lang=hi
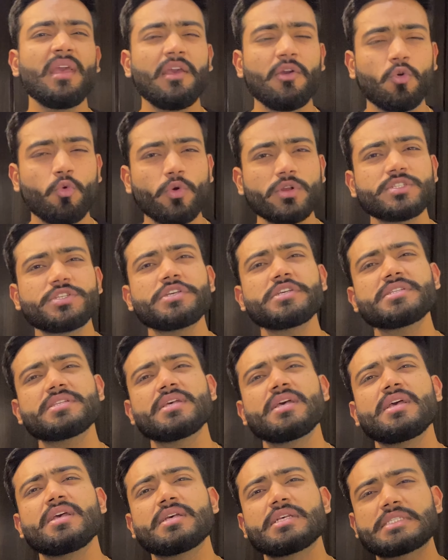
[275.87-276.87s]
विच इज़
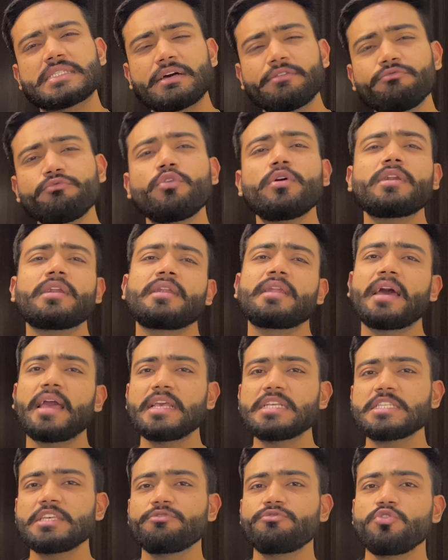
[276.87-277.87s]
सम वॉट
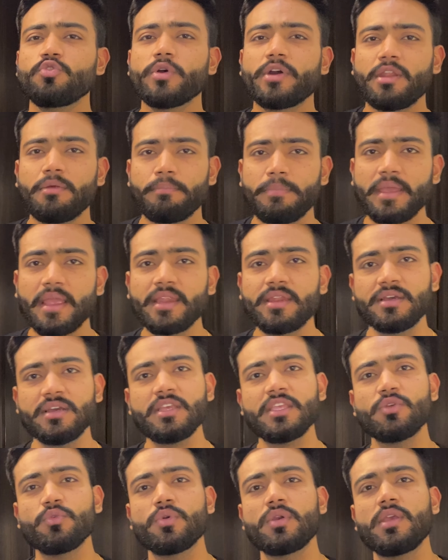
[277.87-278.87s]
नाइस इफ़ यू आर अ बिगनर
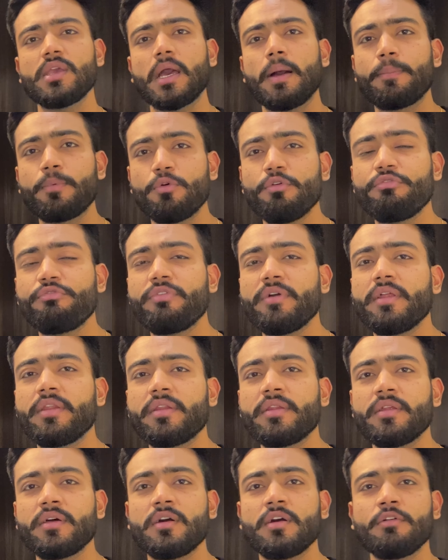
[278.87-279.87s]
क्योंकि आपको
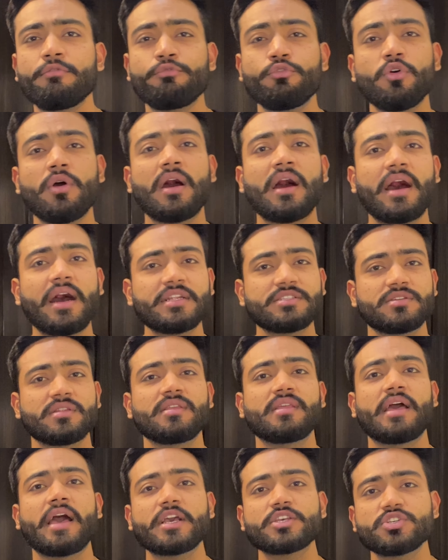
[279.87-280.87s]
फिर वो हार्श
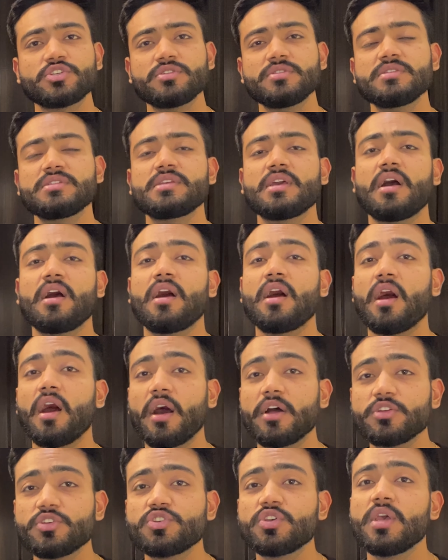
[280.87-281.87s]
रिएक्शंस या
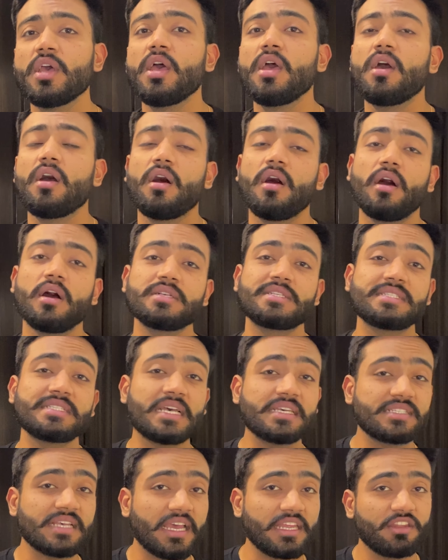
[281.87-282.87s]
हार्श
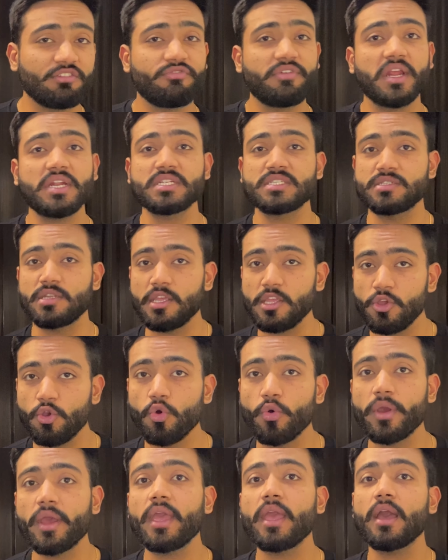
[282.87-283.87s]
साइड इफेक्ट्स नहीं
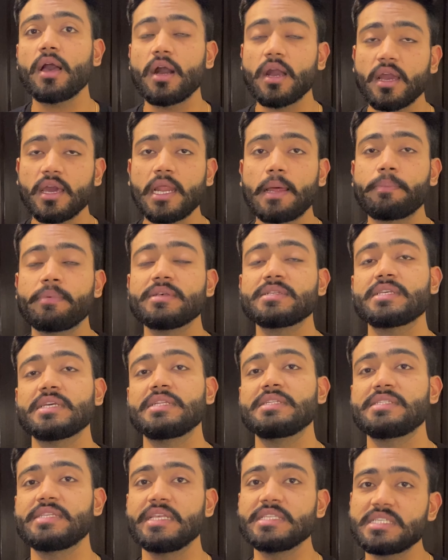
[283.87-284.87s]
होंगे अगर आपकी
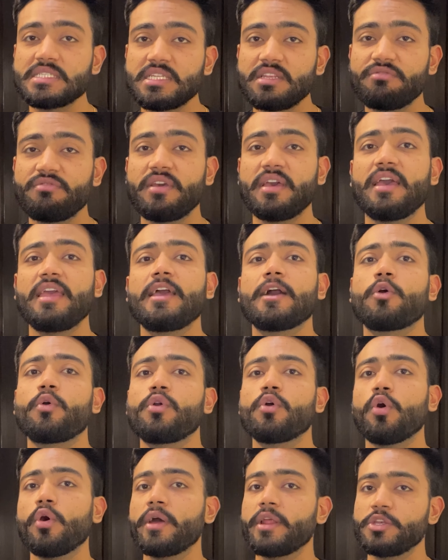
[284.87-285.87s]
स्किन सेंसिटिव है या कोई
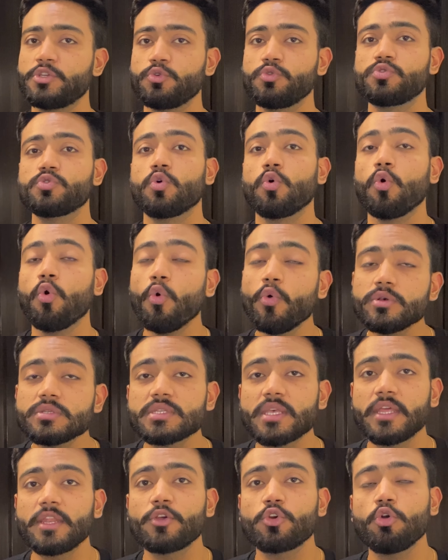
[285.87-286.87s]
और इश्यूज हो
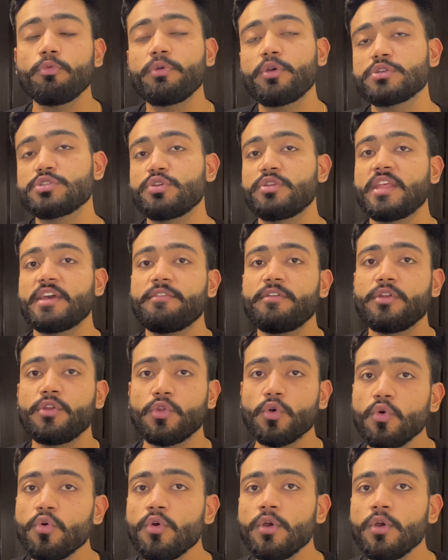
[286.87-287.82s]
स्किन को बिकॉज यू नेवर नो